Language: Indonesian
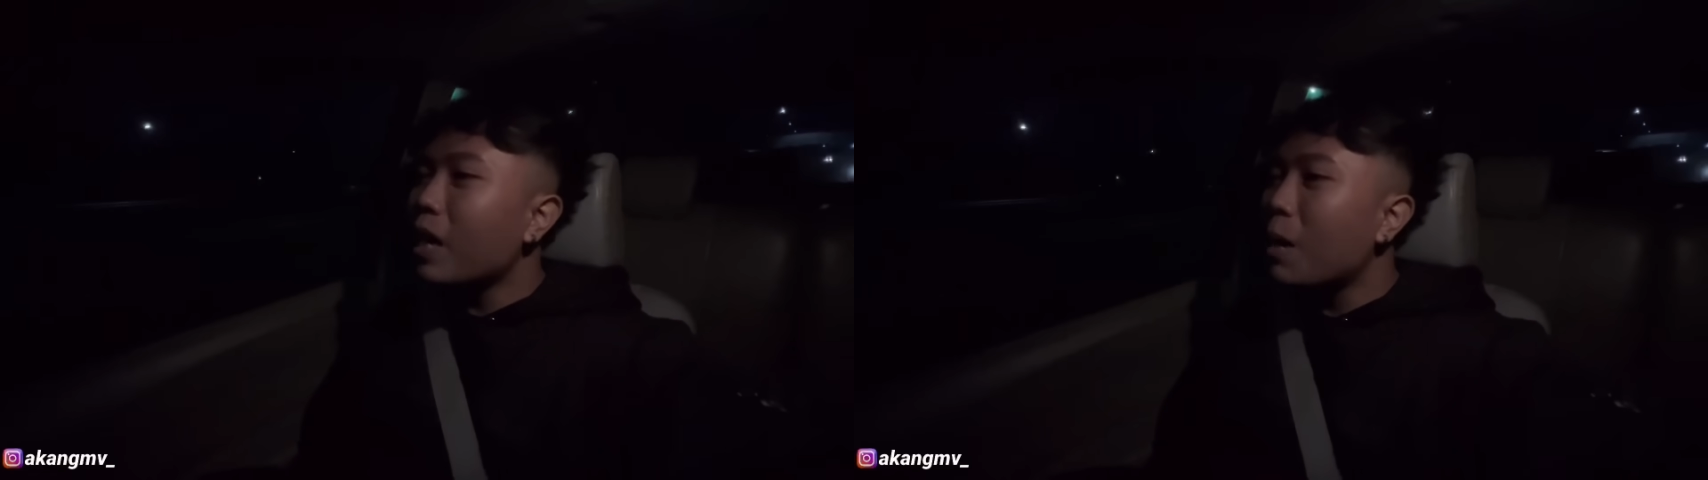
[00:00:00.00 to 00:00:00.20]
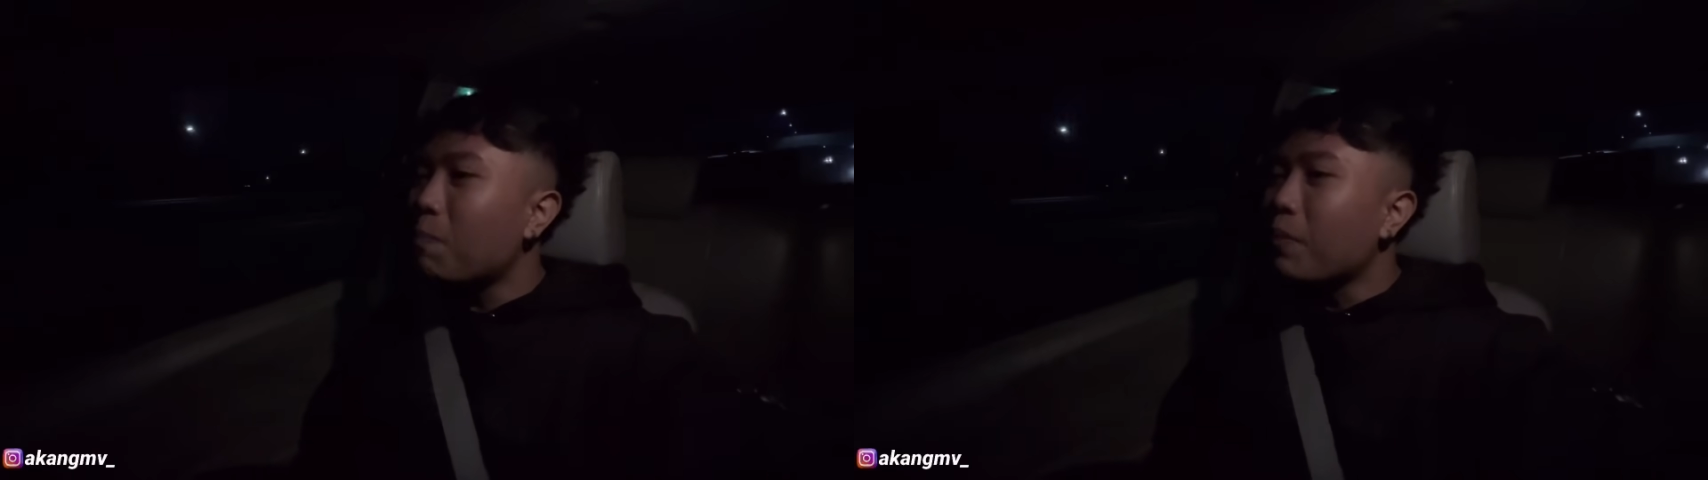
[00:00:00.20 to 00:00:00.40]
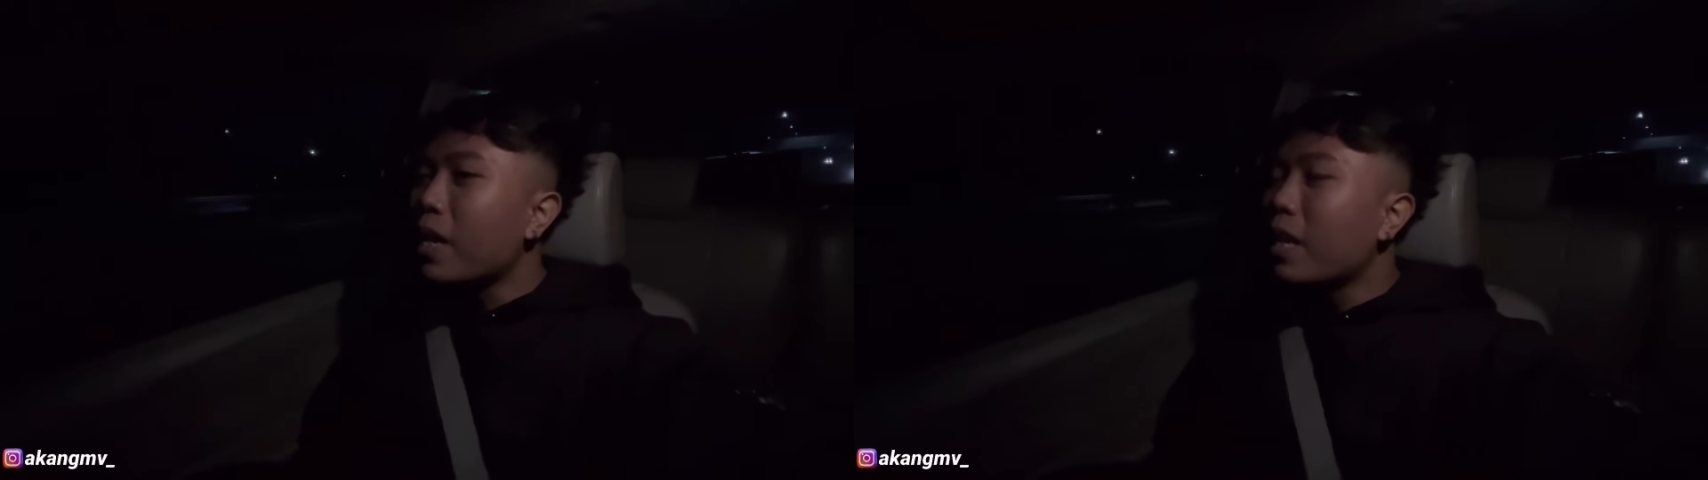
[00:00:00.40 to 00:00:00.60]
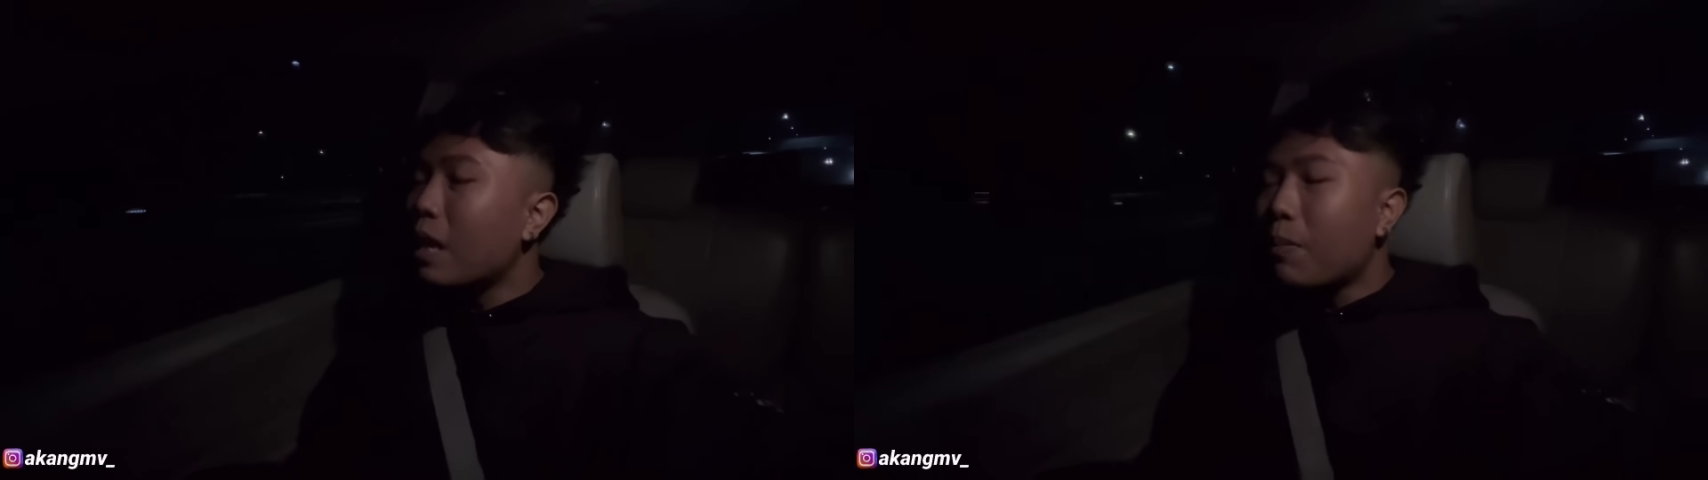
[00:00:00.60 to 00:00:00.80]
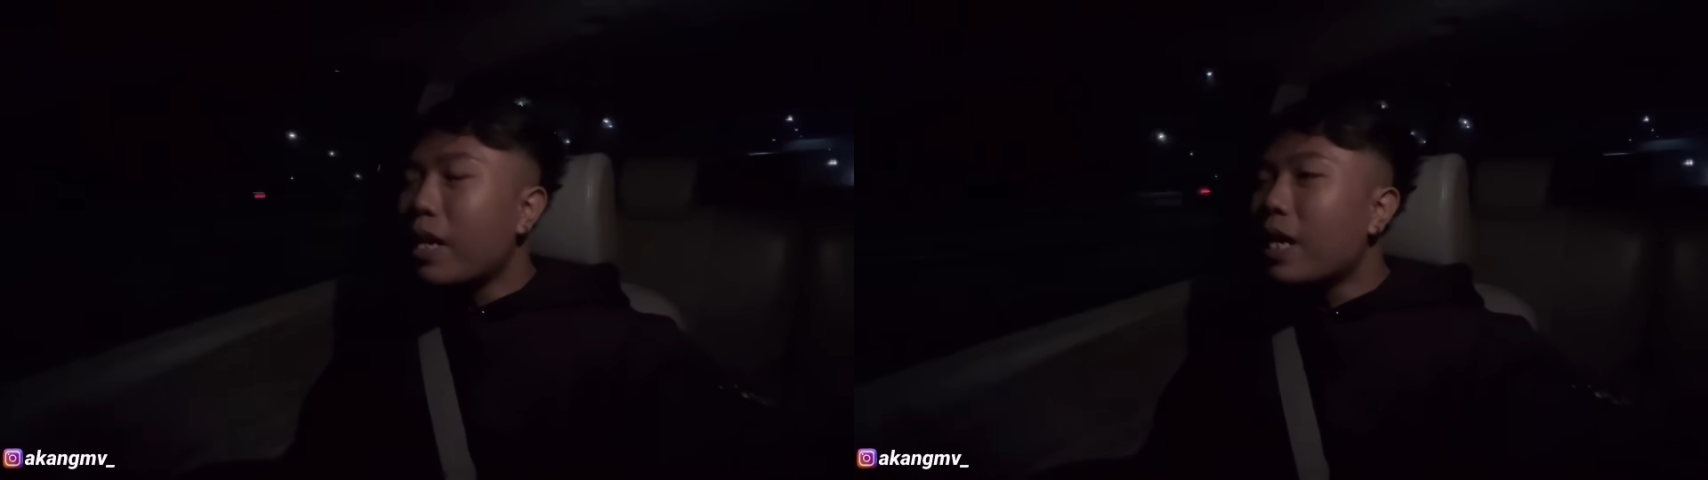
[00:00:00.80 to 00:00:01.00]
jam
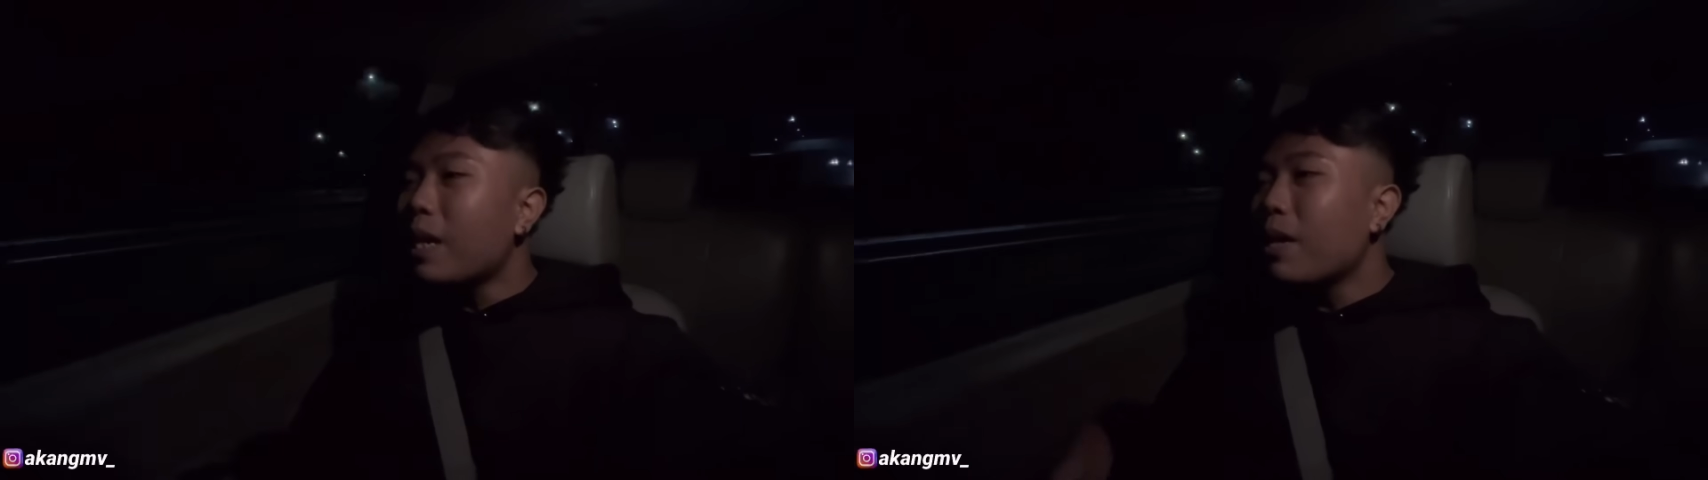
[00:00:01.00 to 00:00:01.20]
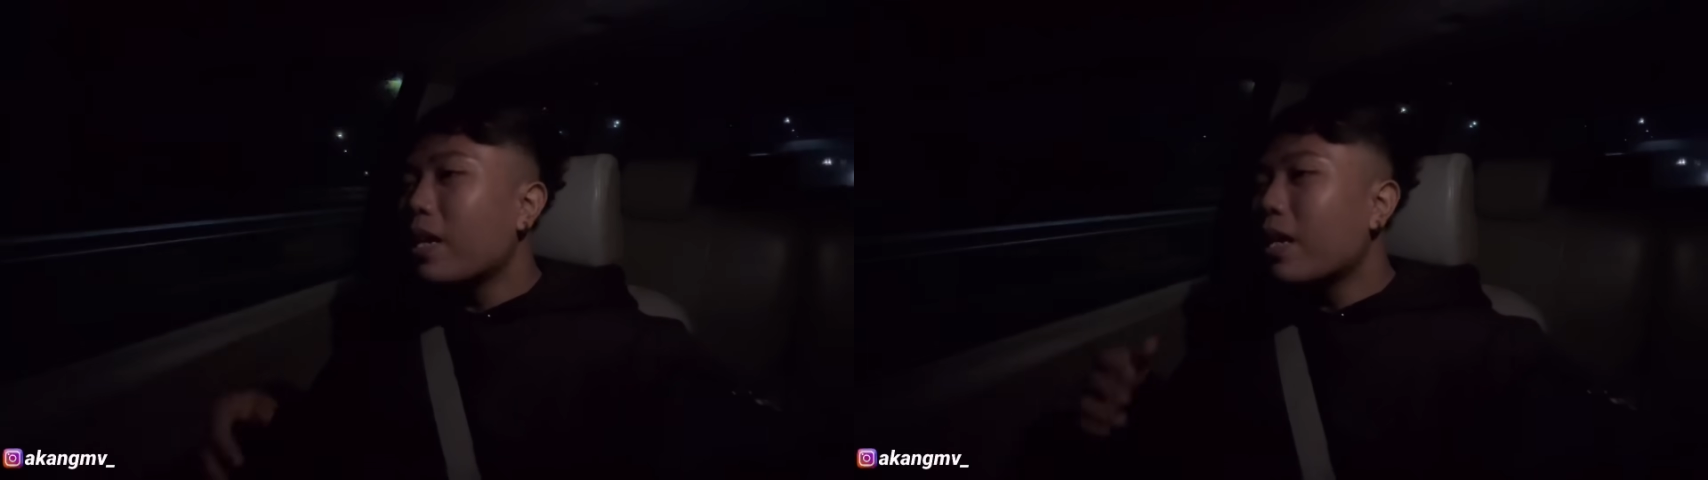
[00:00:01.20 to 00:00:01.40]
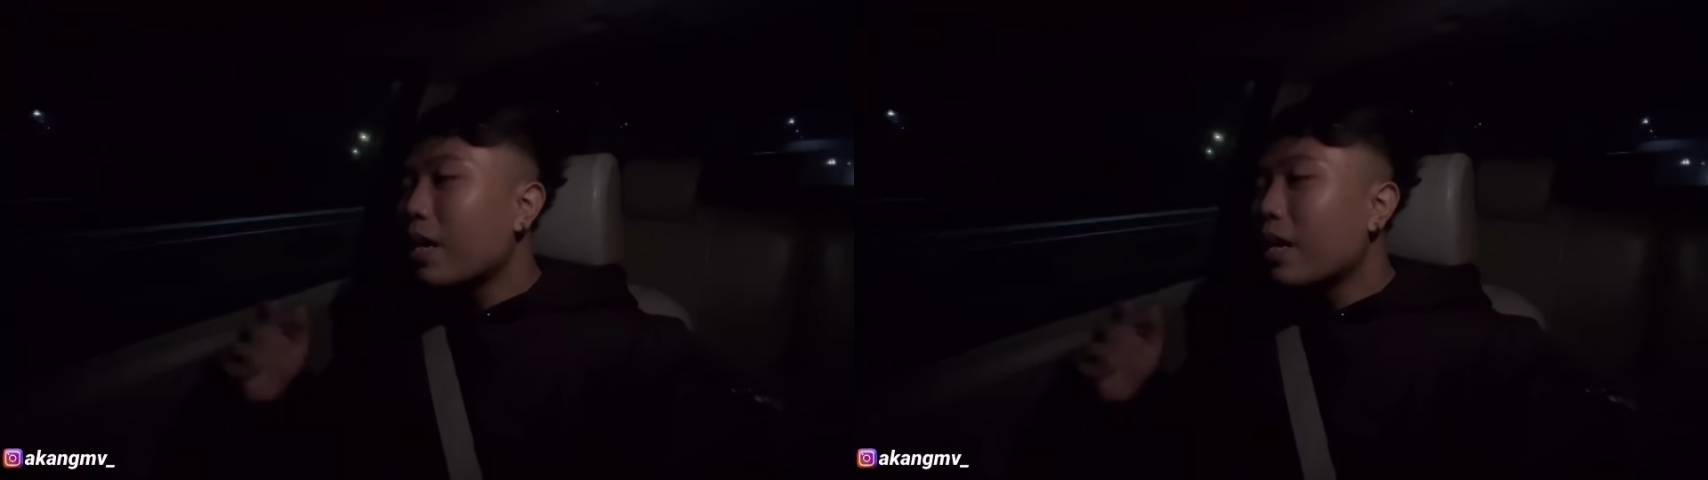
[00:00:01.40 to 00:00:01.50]
tapi ini